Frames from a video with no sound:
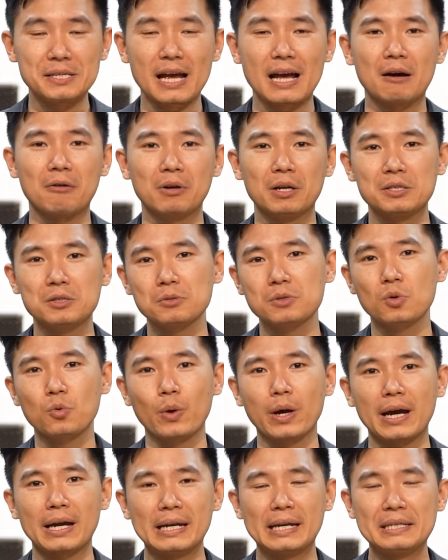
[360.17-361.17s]
chào, lời chúc sức
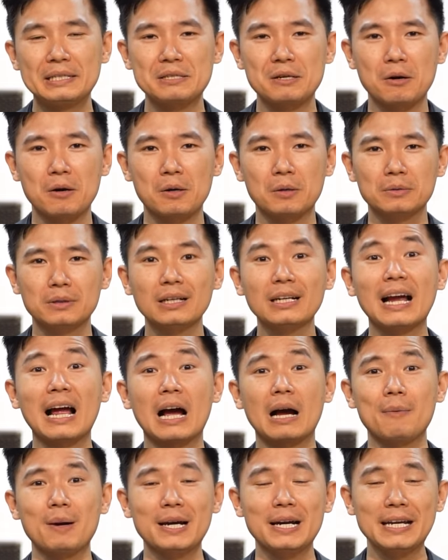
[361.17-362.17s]
khỏe đến cho tất
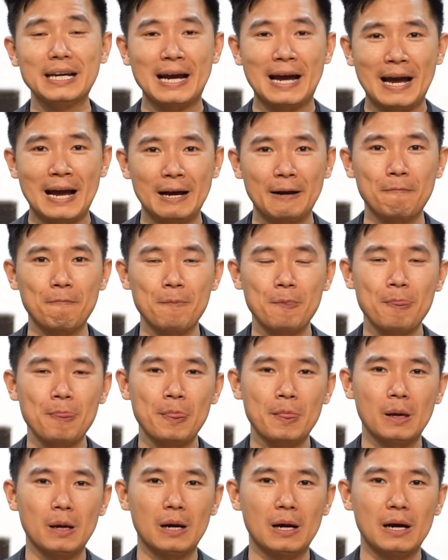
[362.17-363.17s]
cả các bác khách hàng
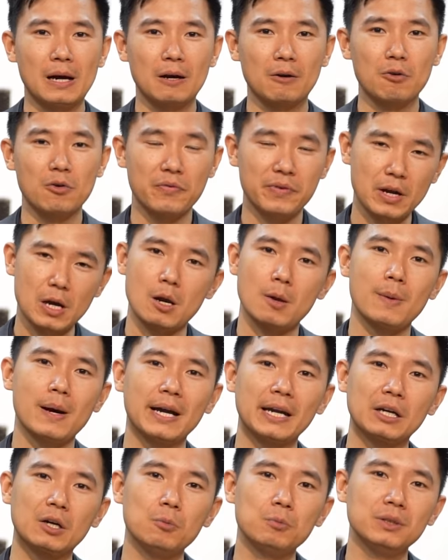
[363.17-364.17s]
của
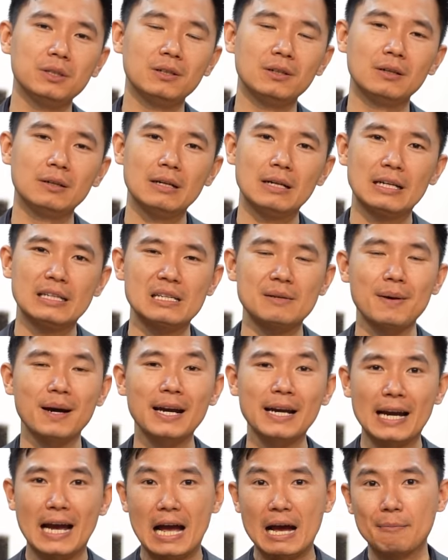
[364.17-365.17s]
VinhAudio77, cũng như những
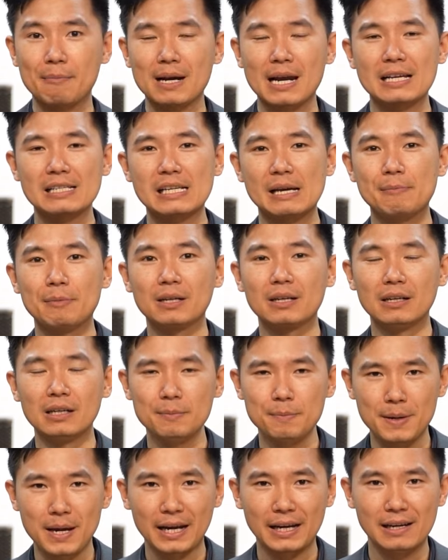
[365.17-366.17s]
bác khách hàng mà đang xem được
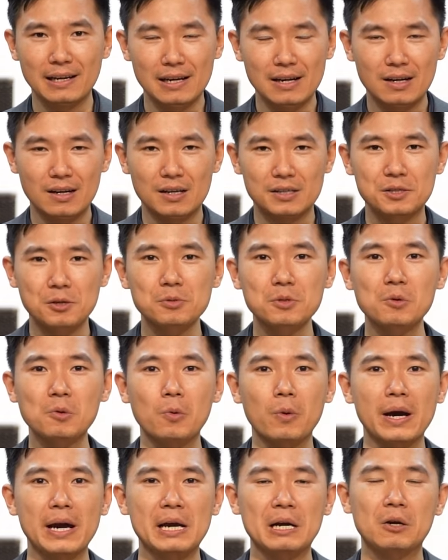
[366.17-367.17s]
clip này, lời chúc sức
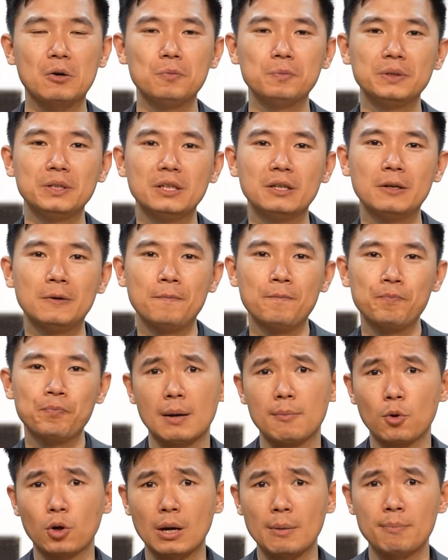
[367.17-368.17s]
khỏe cũng như
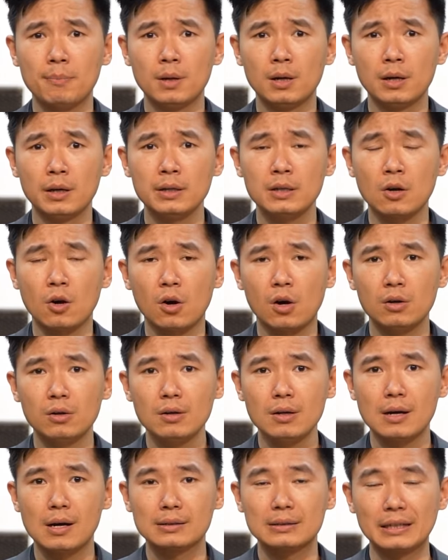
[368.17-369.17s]
một năm mới
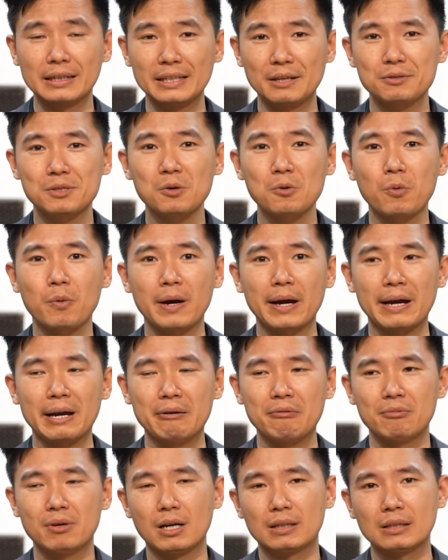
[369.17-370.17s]
có thật nhiều sức
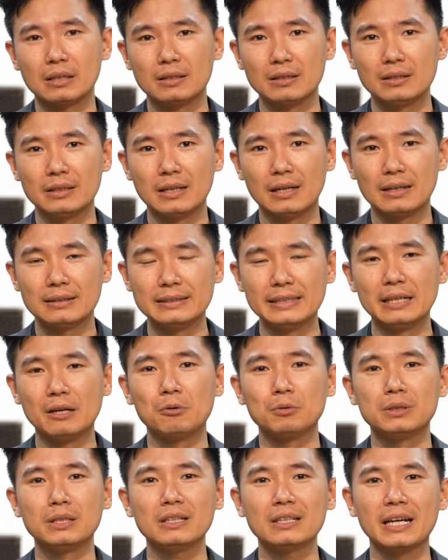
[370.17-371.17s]
khỏe, thật
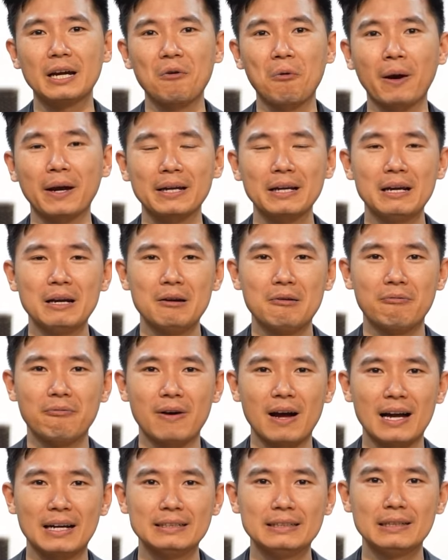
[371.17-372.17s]
nhiều những kế hoạch
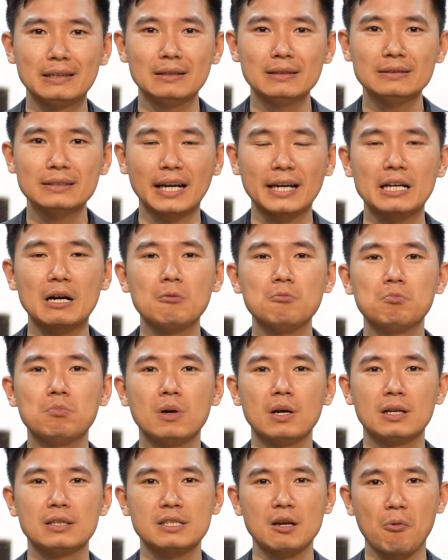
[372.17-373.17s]
và những thành công
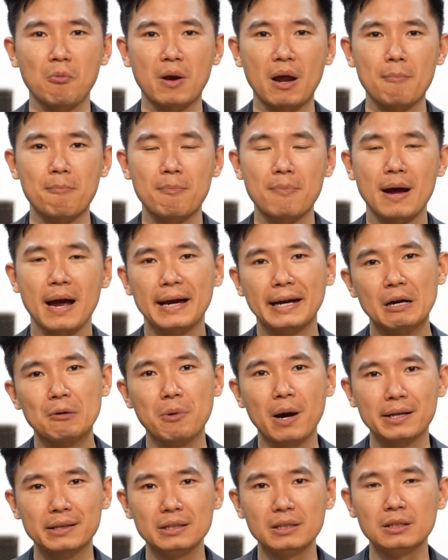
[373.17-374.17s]
trong năm
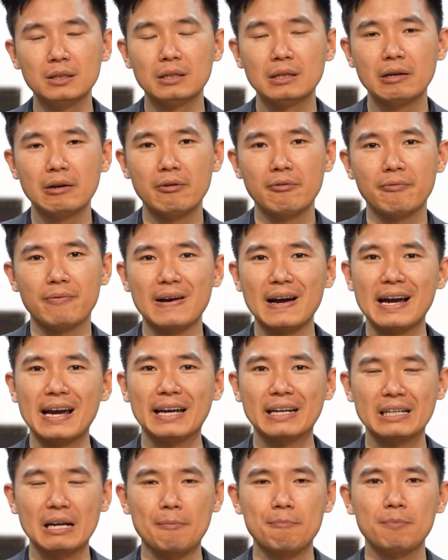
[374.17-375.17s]
2024. Và
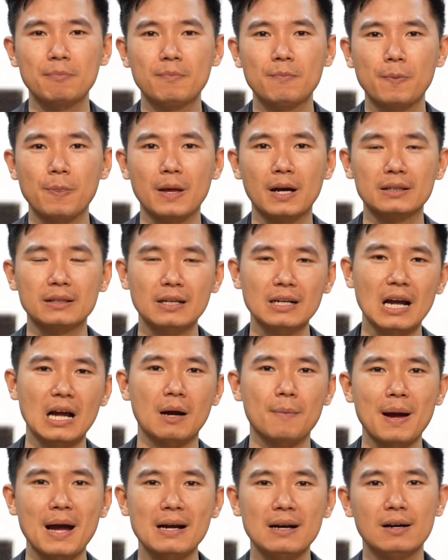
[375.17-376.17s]
hẹn gặp tất
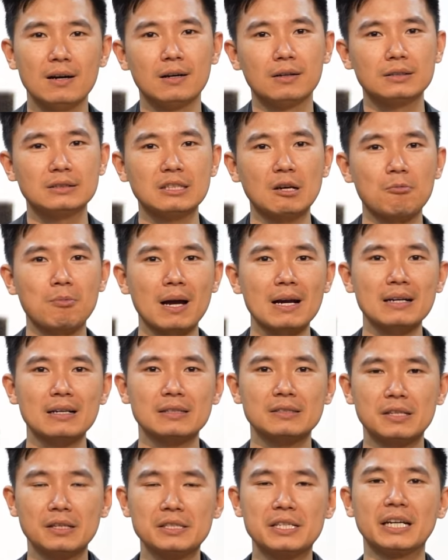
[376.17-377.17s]
cả các bác ở trong các
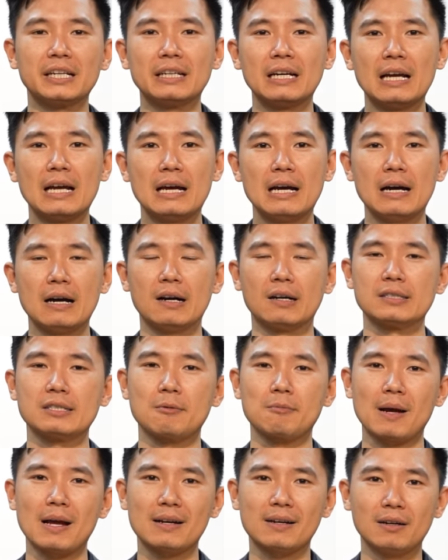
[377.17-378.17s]
chương trình, ở
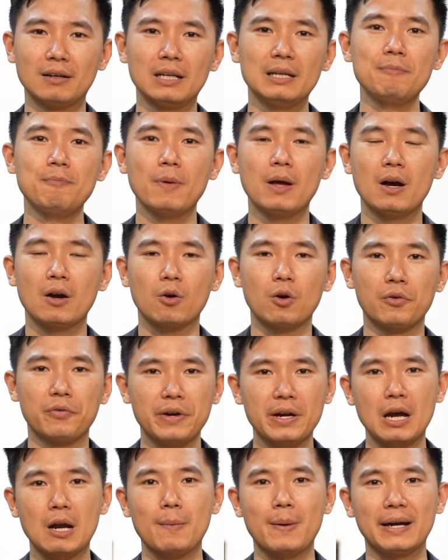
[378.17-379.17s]
trong các clip của
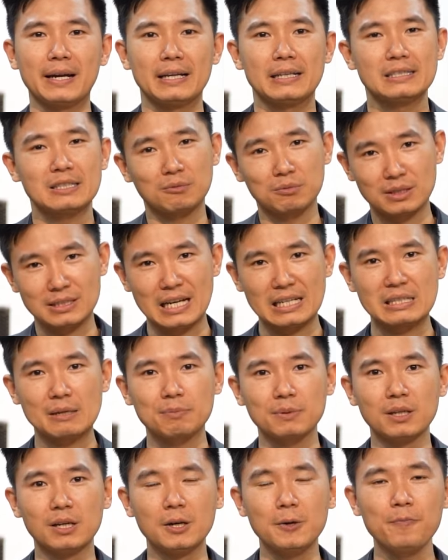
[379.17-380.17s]
VinhAudio77 trong thời gian
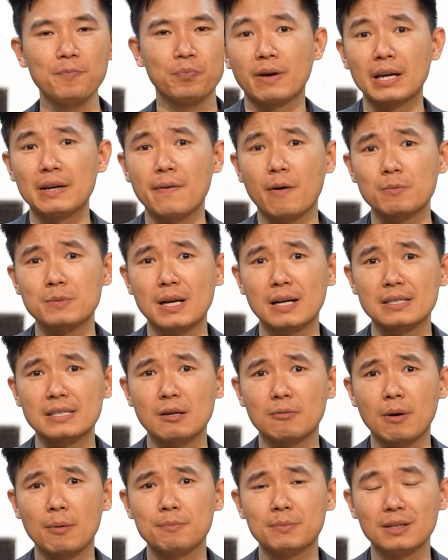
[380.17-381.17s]
sắp tới. Và hy vọng rằng
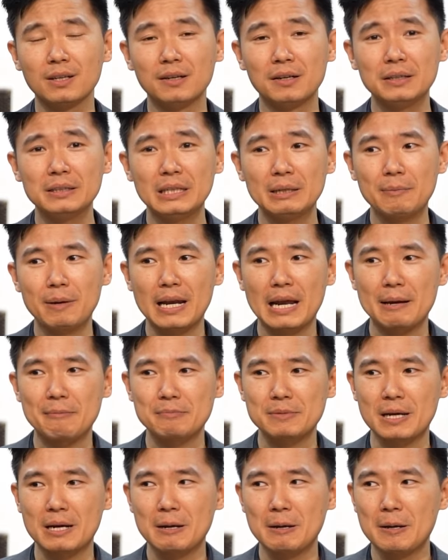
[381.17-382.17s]
trong năm tới thì bên
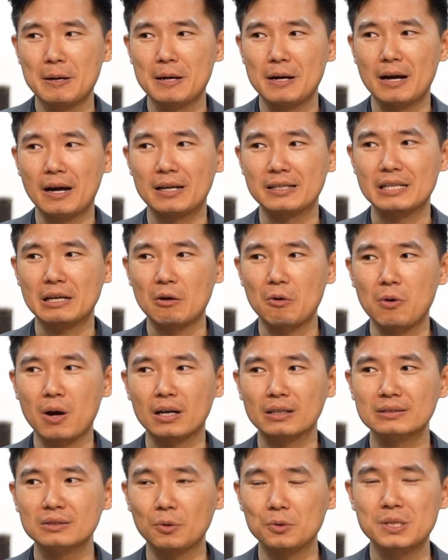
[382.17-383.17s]
em sẽ cố
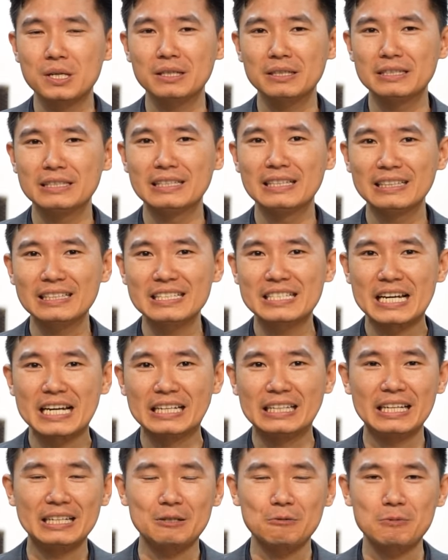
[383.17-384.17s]
gắng tổ chức những chương
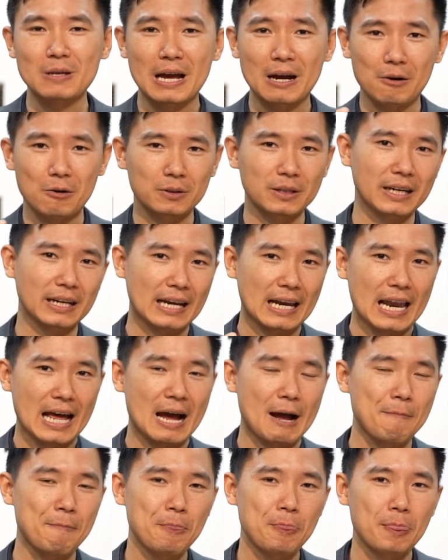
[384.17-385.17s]
trình để chúng ta có thể
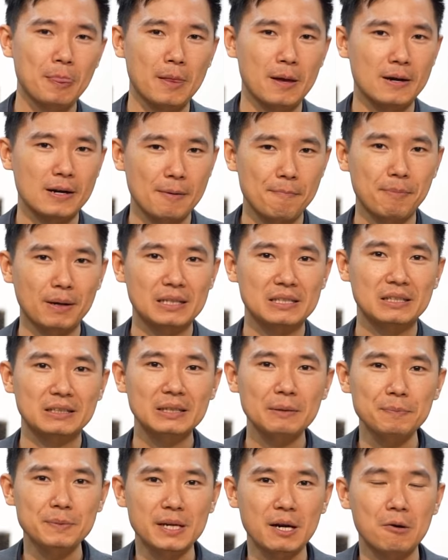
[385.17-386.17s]
là gặp mặt trực
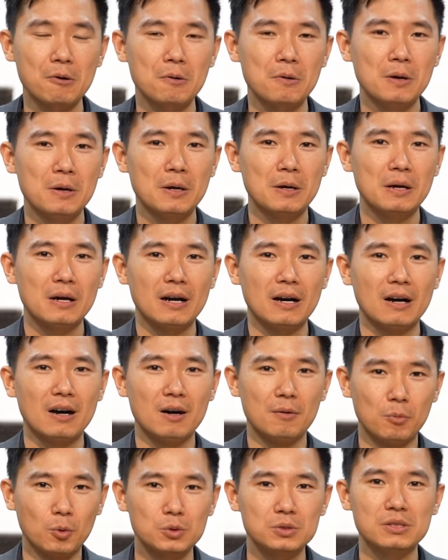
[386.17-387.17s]
tiếp nhau
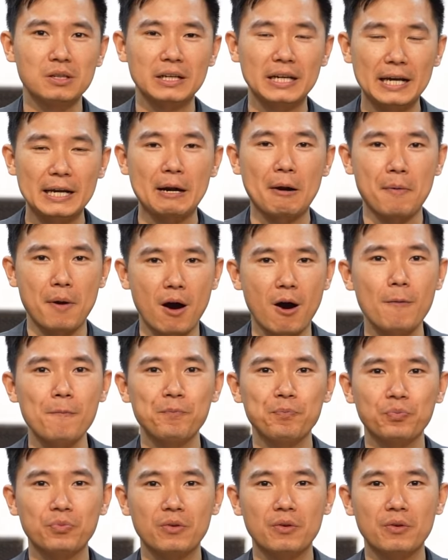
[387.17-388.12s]
ở một sự kiện nào đó.